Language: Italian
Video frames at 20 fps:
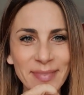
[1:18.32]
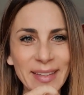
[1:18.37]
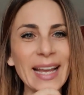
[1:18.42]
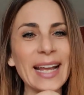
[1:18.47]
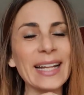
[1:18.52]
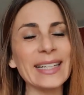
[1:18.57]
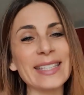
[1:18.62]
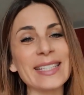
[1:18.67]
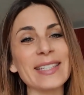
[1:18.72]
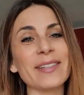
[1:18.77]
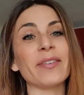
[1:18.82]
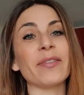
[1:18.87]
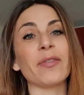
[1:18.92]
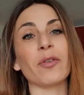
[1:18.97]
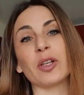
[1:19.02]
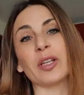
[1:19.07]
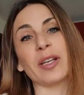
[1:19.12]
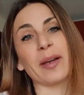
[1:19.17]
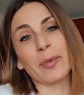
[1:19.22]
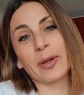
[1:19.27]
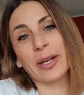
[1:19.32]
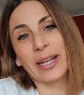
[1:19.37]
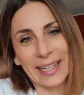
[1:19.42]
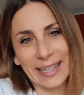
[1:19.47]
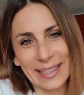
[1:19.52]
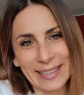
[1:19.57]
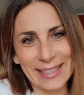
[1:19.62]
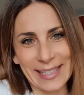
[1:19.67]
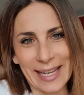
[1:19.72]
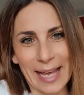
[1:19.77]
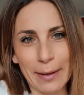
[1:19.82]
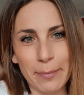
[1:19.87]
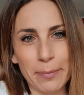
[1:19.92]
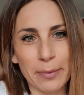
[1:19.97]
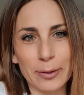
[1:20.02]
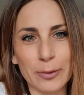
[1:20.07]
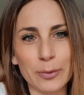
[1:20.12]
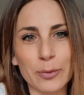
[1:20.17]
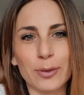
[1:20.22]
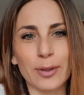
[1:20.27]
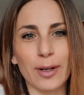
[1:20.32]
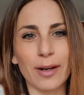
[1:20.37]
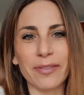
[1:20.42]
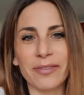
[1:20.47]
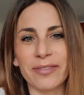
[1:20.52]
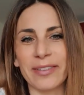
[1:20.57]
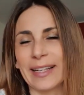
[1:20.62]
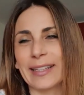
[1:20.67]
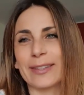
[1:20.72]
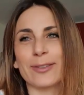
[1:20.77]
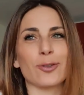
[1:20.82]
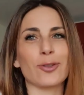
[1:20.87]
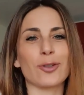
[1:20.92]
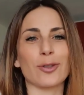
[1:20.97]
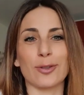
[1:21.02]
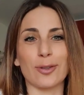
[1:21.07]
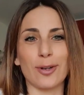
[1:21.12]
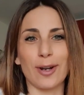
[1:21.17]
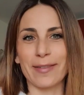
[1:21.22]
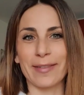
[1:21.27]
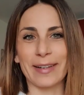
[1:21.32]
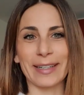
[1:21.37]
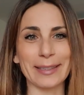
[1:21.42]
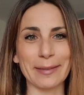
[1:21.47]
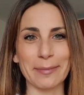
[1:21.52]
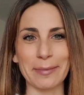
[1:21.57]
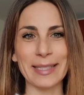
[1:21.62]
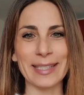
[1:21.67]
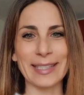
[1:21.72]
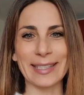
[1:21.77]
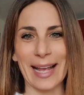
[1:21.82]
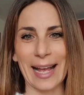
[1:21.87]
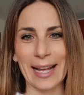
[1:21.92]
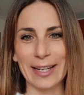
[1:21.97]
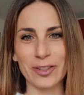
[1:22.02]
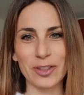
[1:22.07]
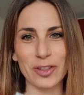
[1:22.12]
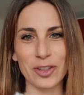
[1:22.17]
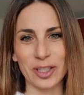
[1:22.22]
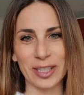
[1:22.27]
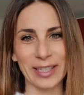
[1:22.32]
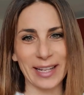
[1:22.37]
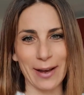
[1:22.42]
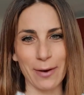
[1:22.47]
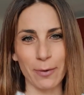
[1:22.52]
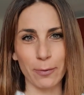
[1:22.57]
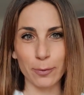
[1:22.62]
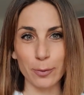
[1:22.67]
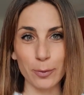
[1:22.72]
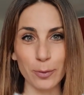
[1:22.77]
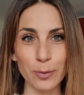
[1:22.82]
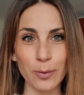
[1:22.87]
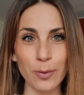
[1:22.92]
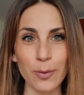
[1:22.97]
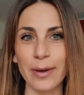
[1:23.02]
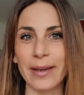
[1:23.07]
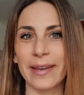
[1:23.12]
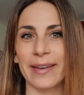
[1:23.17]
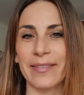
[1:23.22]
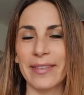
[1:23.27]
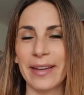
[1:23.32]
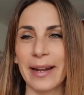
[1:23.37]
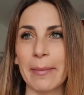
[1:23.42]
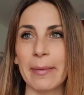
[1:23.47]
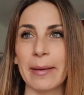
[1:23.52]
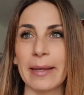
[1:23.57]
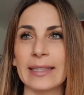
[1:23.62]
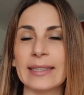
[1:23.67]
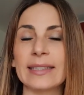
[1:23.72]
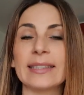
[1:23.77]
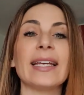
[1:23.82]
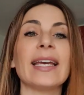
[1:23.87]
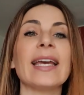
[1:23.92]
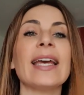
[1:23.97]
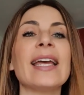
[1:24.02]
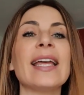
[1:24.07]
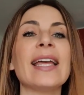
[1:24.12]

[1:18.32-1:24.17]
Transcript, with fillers: Anzi, vi vogliamo ringraziare per tutto l'affetto, ci sono arrivati messaggi da ovunque, veramente.